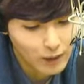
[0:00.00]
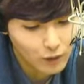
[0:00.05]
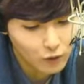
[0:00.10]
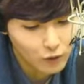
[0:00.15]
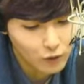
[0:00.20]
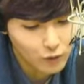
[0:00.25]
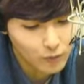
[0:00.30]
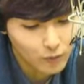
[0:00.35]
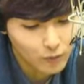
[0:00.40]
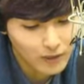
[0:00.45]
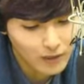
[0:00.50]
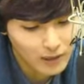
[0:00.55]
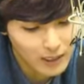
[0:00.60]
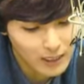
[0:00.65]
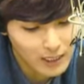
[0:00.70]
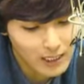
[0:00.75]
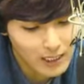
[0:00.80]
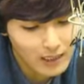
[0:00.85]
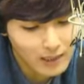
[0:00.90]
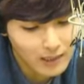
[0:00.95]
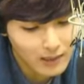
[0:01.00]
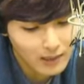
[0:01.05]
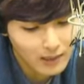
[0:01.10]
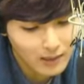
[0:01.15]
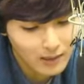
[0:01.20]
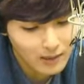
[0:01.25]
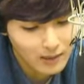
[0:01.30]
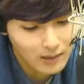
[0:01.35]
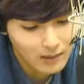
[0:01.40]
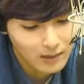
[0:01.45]
주름들이
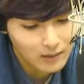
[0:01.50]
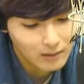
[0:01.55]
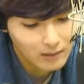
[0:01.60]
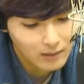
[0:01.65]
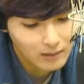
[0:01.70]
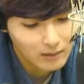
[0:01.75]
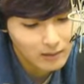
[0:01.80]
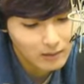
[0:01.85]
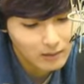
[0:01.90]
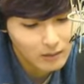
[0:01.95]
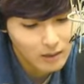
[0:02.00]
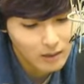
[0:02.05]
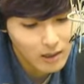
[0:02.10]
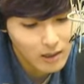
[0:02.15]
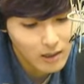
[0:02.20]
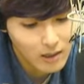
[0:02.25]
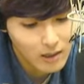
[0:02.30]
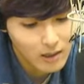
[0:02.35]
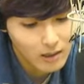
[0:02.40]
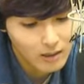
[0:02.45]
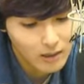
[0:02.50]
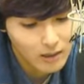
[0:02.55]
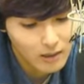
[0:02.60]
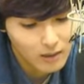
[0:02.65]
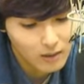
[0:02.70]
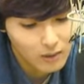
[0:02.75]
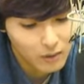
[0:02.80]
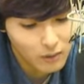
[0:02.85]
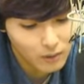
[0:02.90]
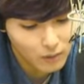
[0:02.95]
이제야
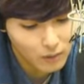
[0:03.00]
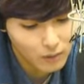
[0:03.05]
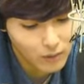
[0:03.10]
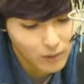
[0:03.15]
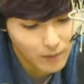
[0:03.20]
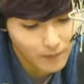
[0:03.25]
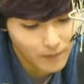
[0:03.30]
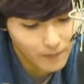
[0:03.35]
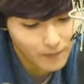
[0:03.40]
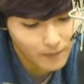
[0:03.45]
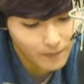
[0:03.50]
생긴 것처럼